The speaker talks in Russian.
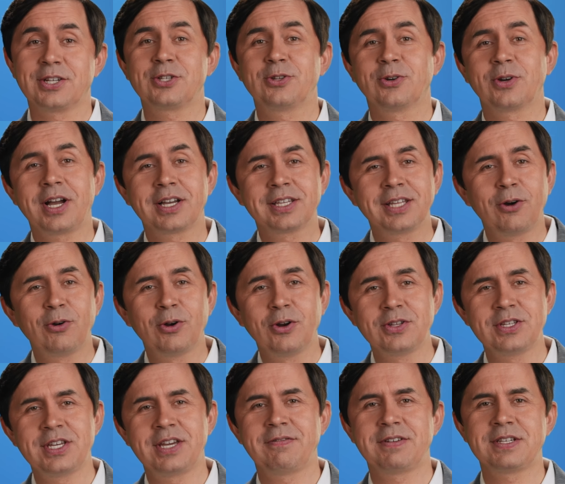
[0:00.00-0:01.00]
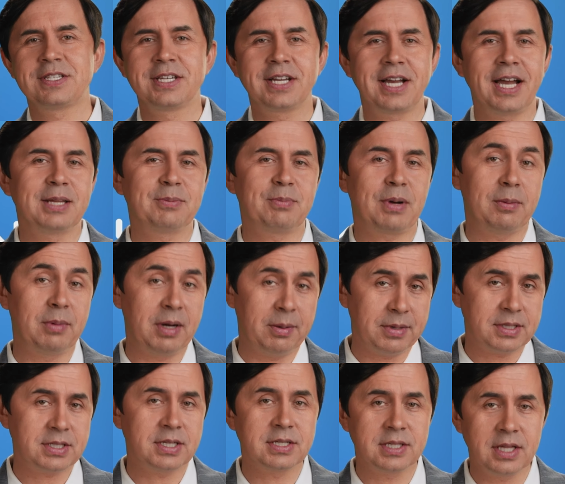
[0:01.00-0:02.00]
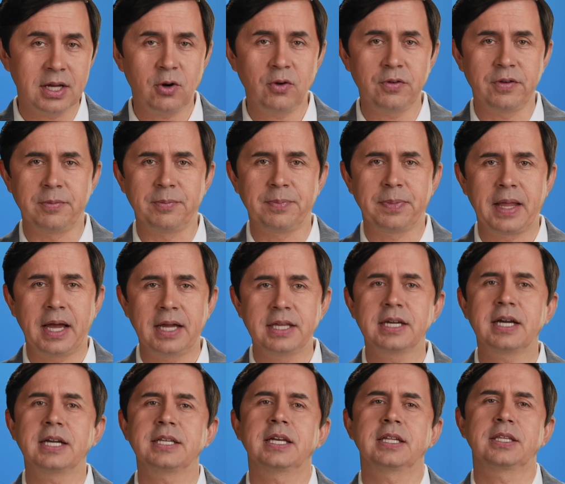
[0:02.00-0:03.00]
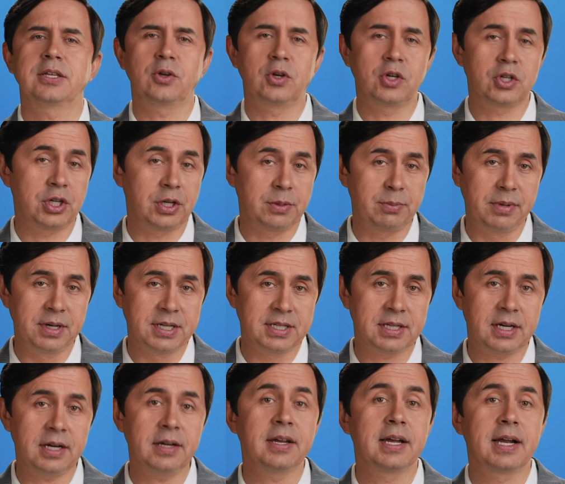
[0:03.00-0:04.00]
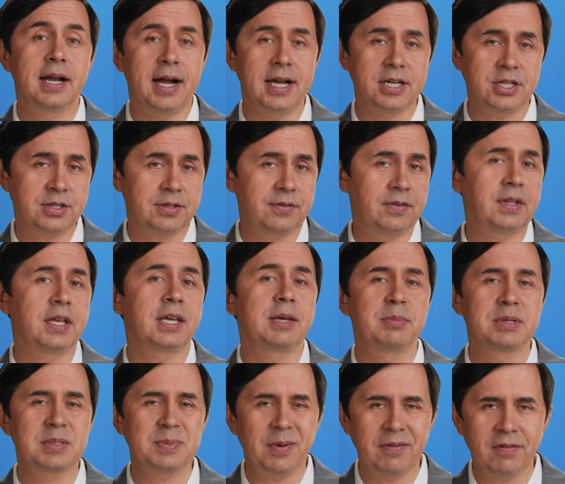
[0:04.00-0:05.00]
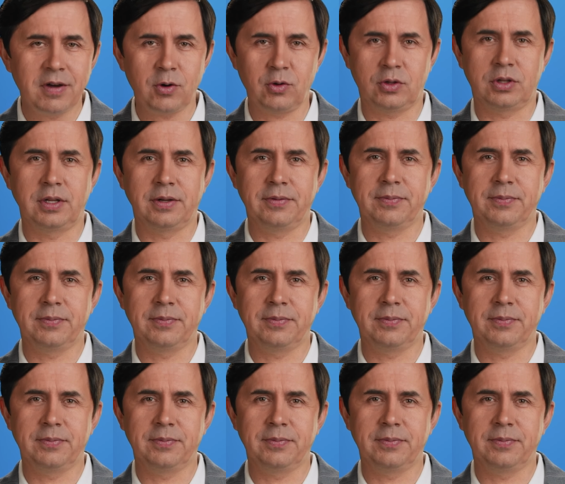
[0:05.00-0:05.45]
что когда у людей возникает проблема со здоровьем, они хотят ее решить быстро, качественно и бесповоротно.